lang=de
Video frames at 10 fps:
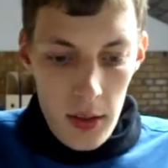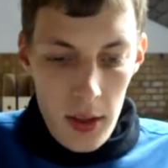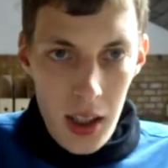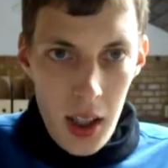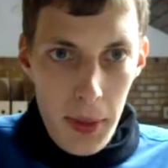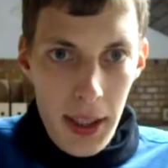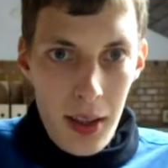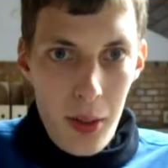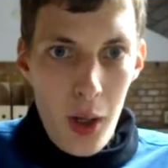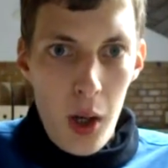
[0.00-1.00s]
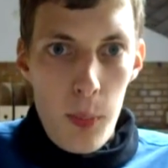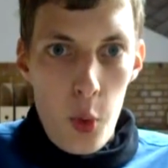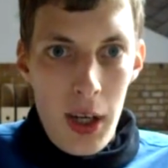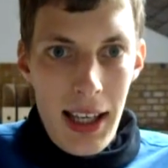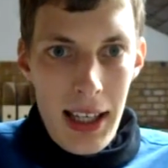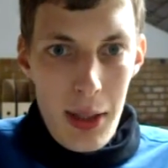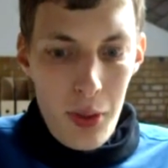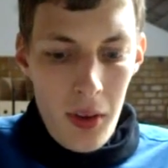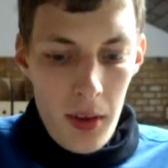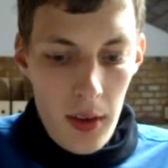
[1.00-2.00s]
Dann habe ich ein Sachbuch
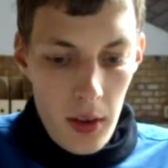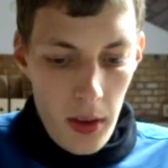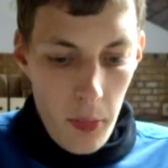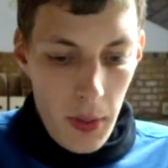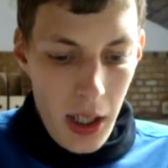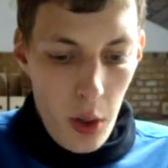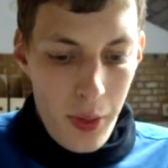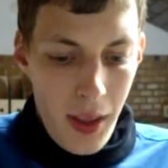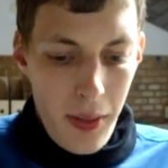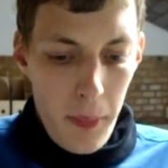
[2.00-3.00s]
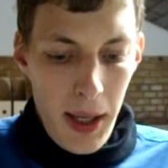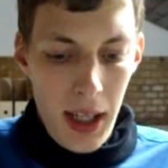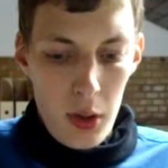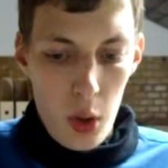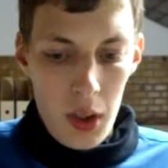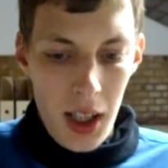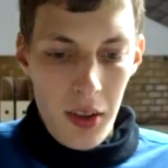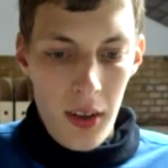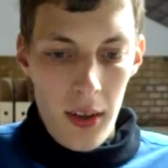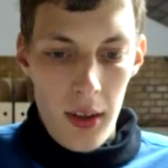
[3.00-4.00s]
gelesen, das mich auch sehr, sehr beeindruckt
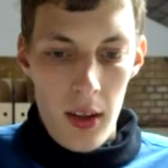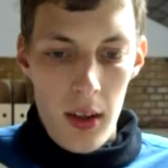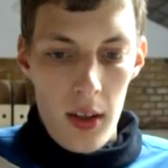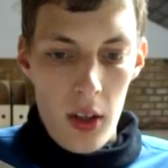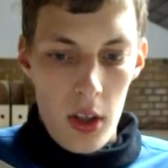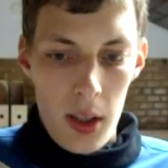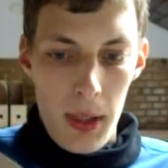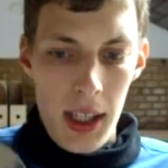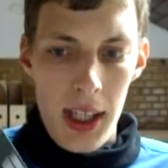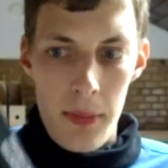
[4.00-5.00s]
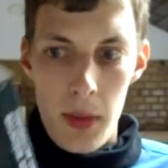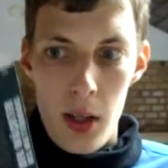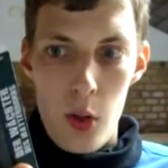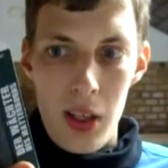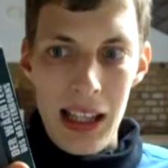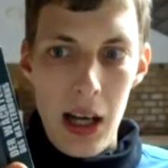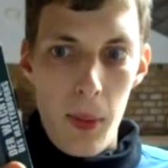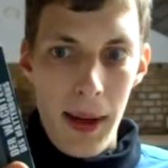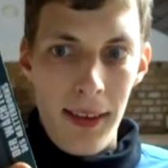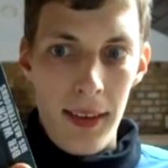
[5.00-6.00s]
hat. Nämlich hier, Kurt
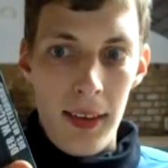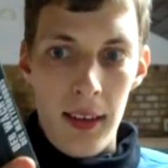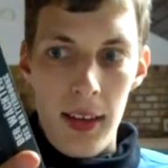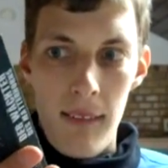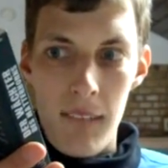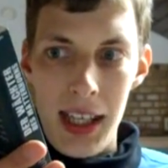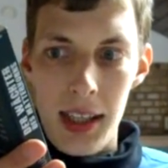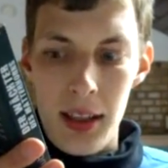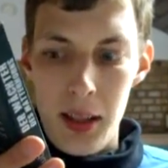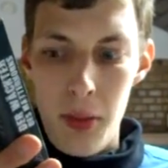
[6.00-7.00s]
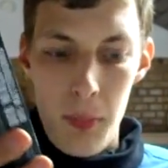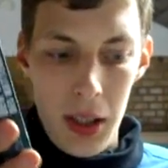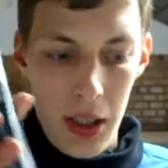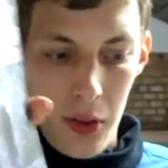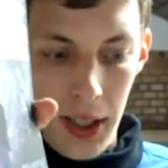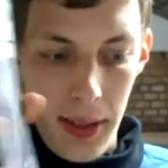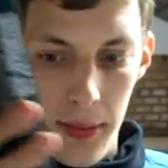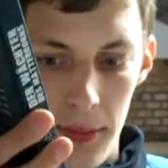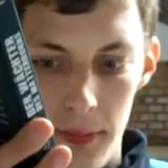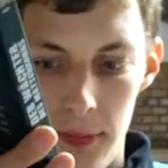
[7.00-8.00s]
Lauber, der Wächter des Matterhorns.